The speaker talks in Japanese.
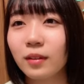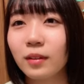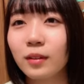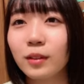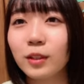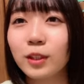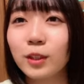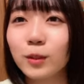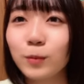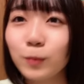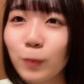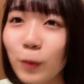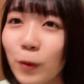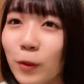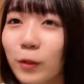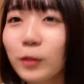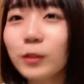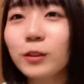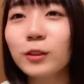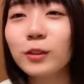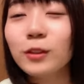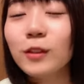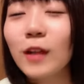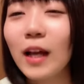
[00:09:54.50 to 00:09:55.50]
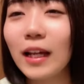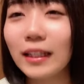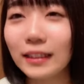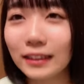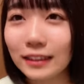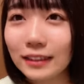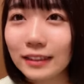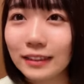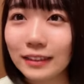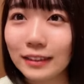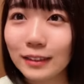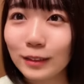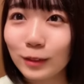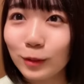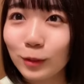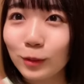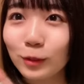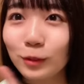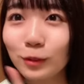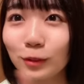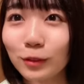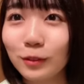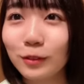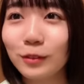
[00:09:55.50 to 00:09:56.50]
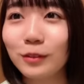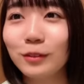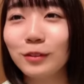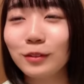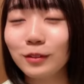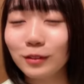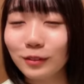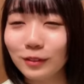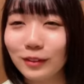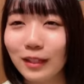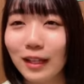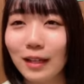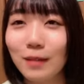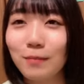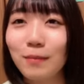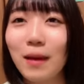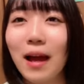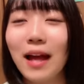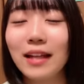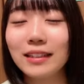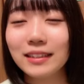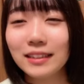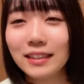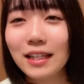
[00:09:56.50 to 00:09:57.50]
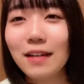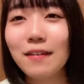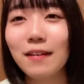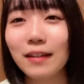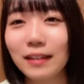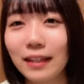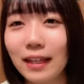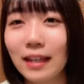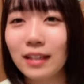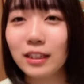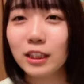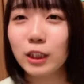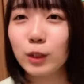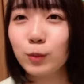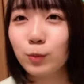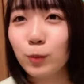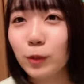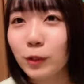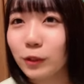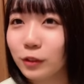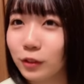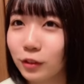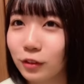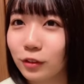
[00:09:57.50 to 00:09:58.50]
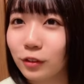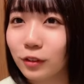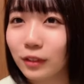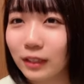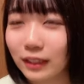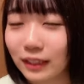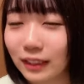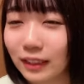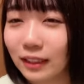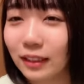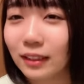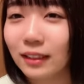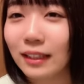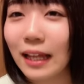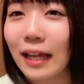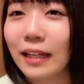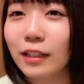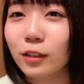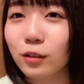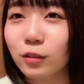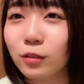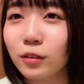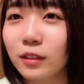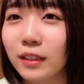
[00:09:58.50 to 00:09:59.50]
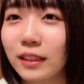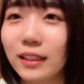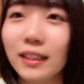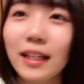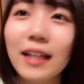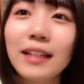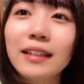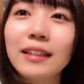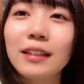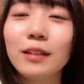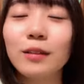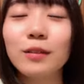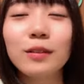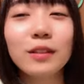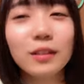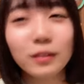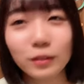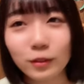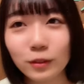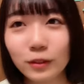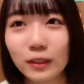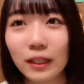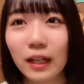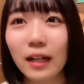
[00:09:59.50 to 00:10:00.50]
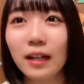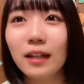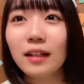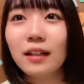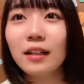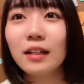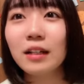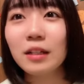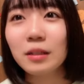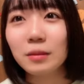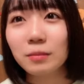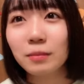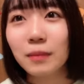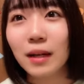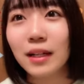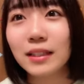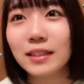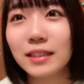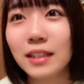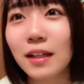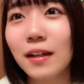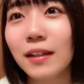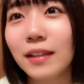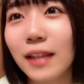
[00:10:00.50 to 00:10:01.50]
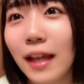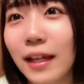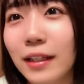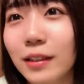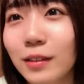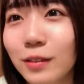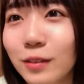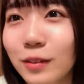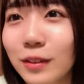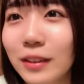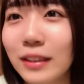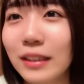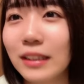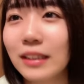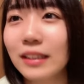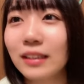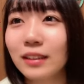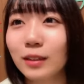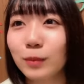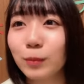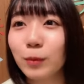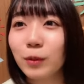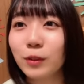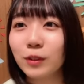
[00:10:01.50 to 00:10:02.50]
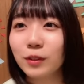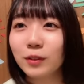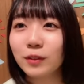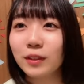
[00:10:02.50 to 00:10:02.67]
スポーツの秋にしようということで、まあ、明日はねスポーツの日体育の日なんて言うんでしょうか、まあ、明日は体育の日スポーツ